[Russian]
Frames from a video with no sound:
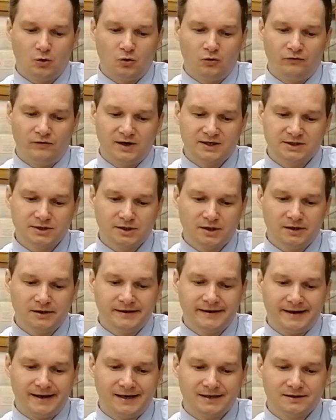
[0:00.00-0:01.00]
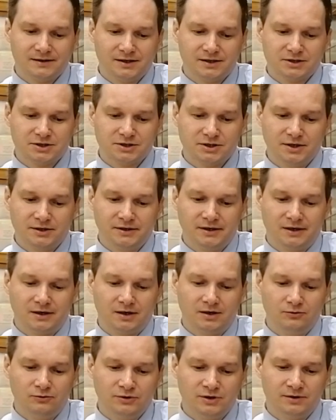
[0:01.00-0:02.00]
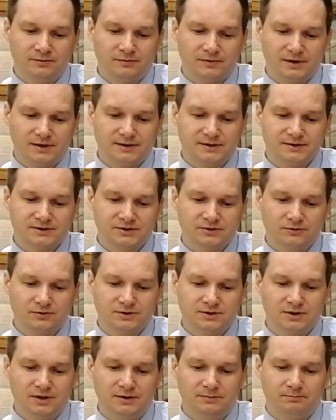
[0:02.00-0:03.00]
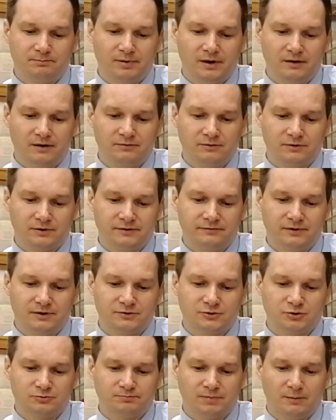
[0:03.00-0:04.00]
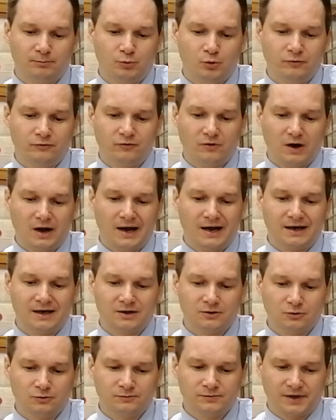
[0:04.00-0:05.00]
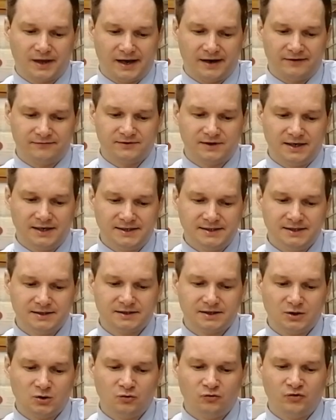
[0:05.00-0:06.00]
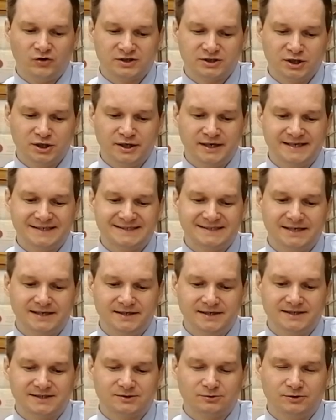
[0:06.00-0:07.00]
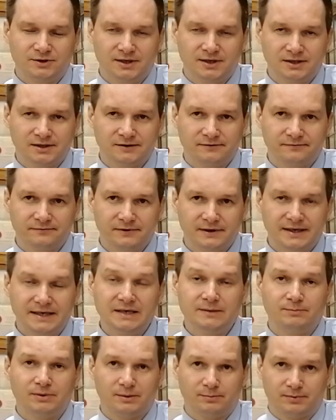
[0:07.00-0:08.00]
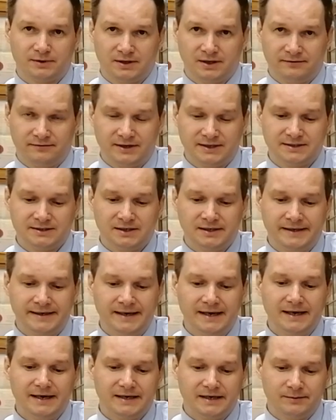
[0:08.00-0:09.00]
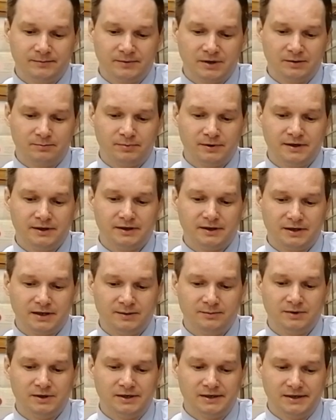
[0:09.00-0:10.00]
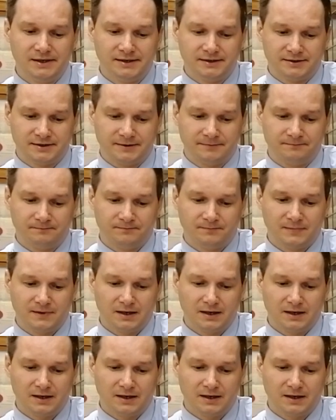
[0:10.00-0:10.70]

уважительное отношение к людям создали Павлу Ивановичу Попову огромный авторитет и уважение среди студентов и преподавателей МГПИ имени Ленина.